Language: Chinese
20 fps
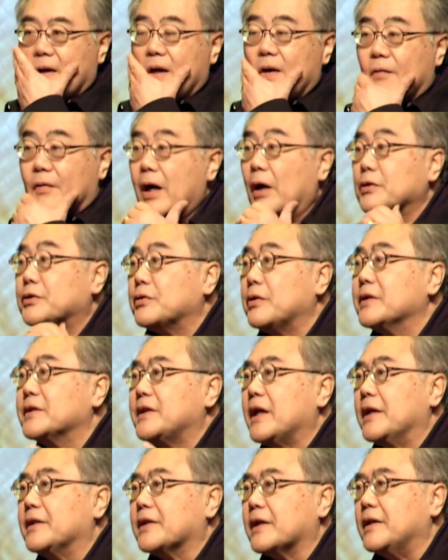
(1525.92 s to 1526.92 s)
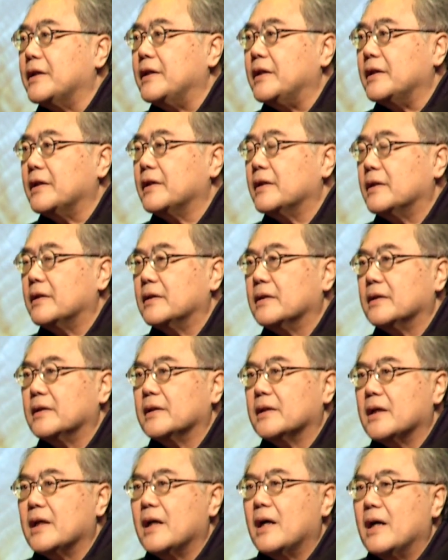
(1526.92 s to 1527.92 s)
我要说在这里，
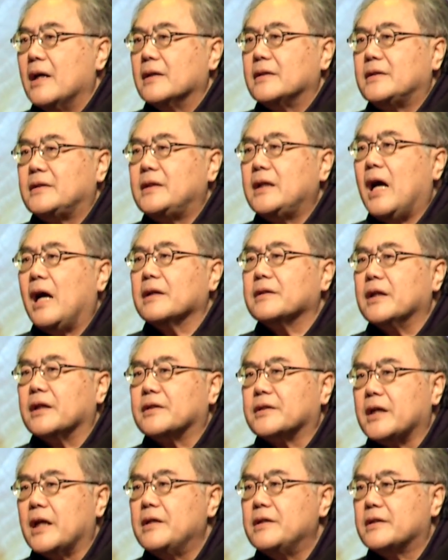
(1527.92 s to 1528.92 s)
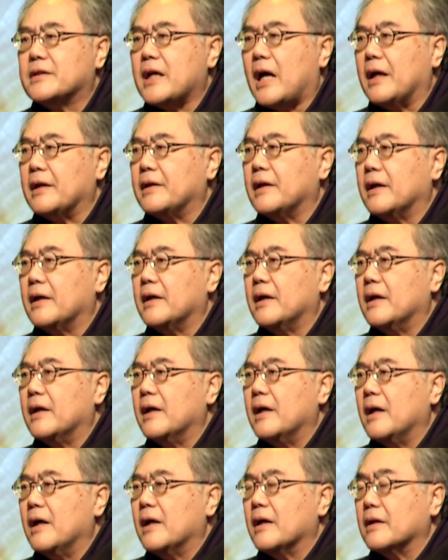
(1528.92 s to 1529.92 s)
这样的征战，
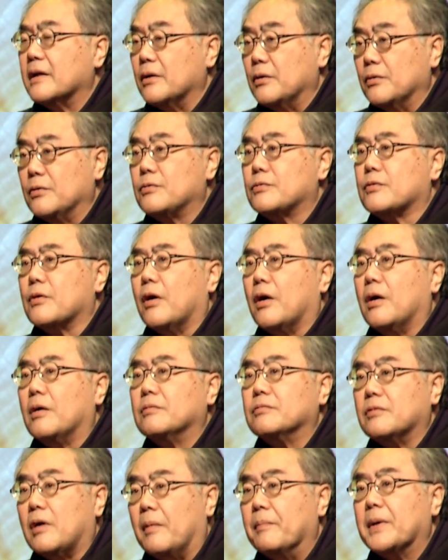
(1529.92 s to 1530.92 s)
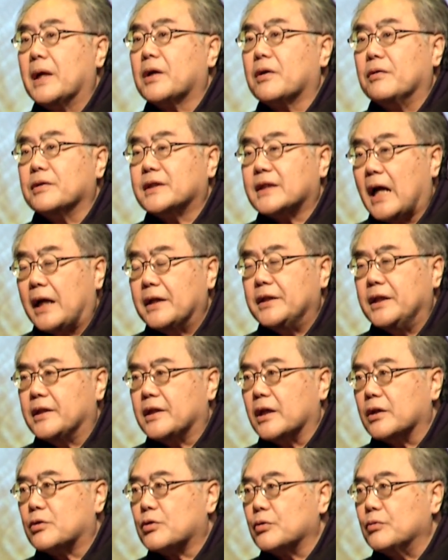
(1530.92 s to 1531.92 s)
如果我们能够站立
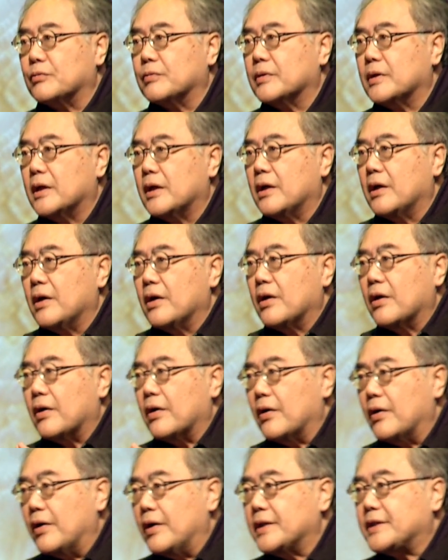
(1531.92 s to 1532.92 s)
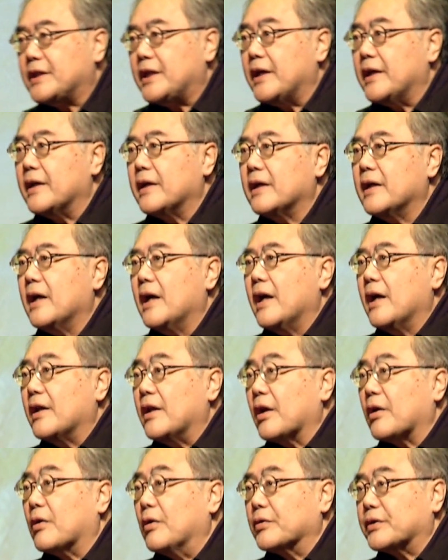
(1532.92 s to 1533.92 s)
得住，而且
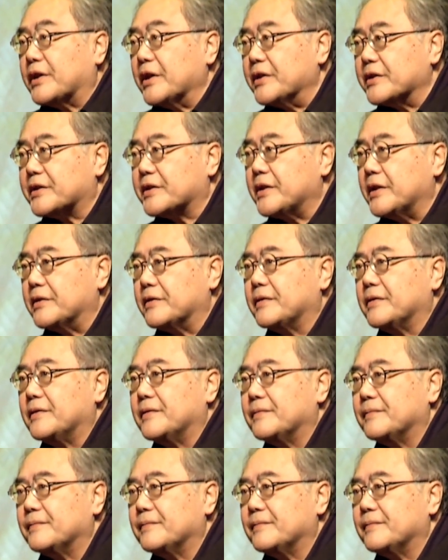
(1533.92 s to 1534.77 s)
能够得胜的。